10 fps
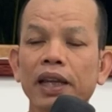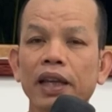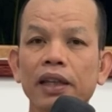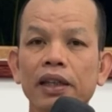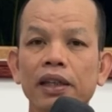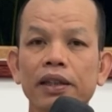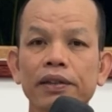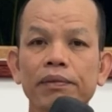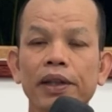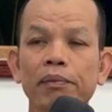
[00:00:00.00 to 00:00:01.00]
ไม่ไงเอ้ย
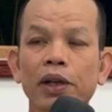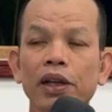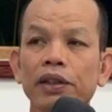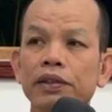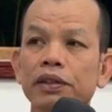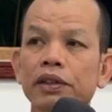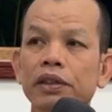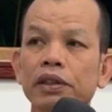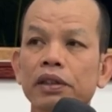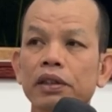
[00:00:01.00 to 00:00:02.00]
แม่นบ่
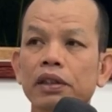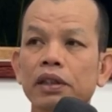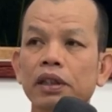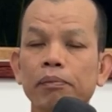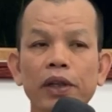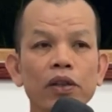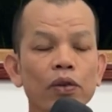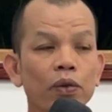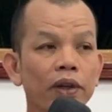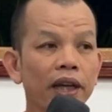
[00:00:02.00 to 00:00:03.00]
นี่เป็น
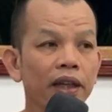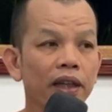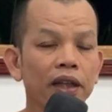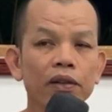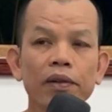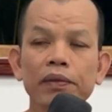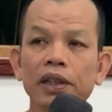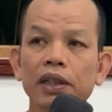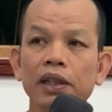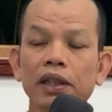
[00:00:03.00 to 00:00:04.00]
โตได้ได้ความ
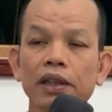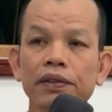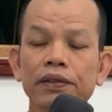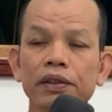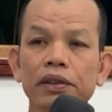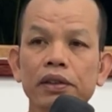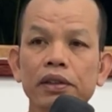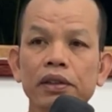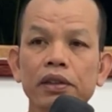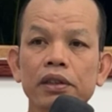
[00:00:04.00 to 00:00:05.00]
คืดนี่
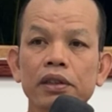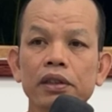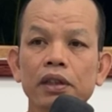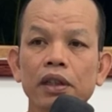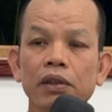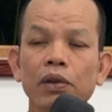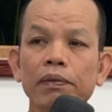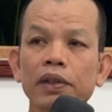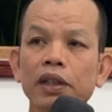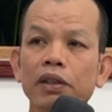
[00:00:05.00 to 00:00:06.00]
ก็ควา
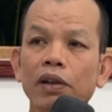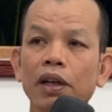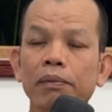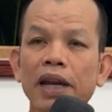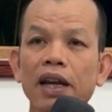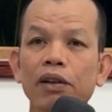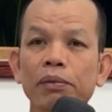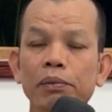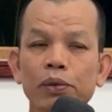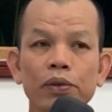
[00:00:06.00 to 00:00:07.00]
มคืดตัวผ้าเขา
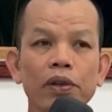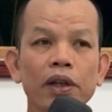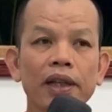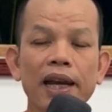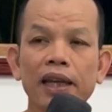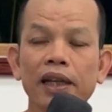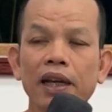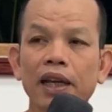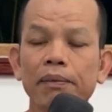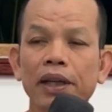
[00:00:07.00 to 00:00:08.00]
ไปผูกข้อตายก็
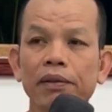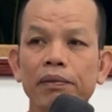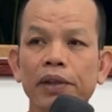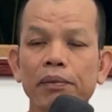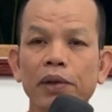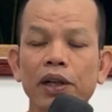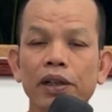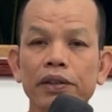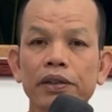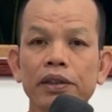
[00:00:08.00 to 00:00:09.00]
ได้แม่นบ่
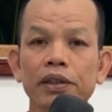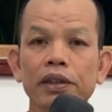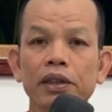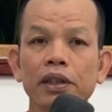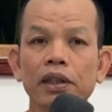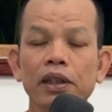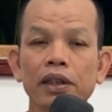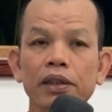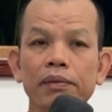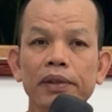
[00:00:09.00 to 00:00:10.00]
นี่
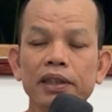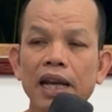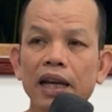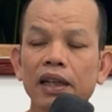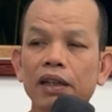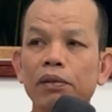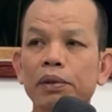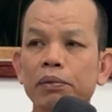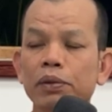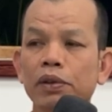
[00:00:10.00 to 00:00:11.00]
มันสั่งให้เขา
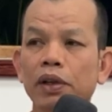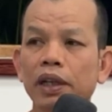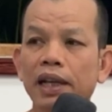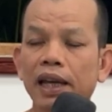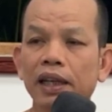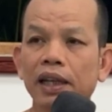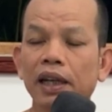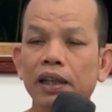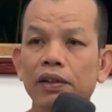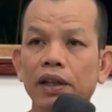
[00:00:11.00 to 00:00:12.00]
ไปผูกข้อตายก็
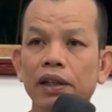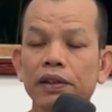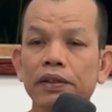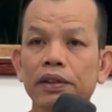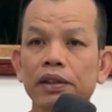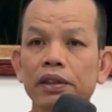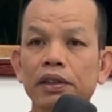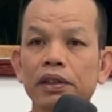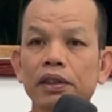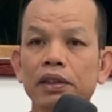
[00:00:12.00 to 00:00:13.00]
ได้ ตัว
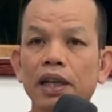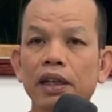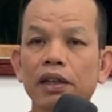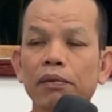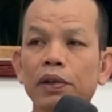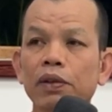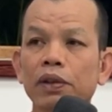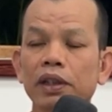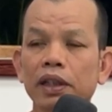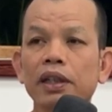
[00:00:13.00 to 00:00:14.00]
สั่งให้เขาไปโด
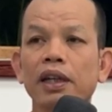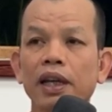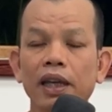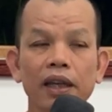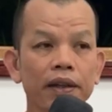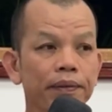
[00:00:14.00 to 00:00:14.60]
ดตึกก็ได้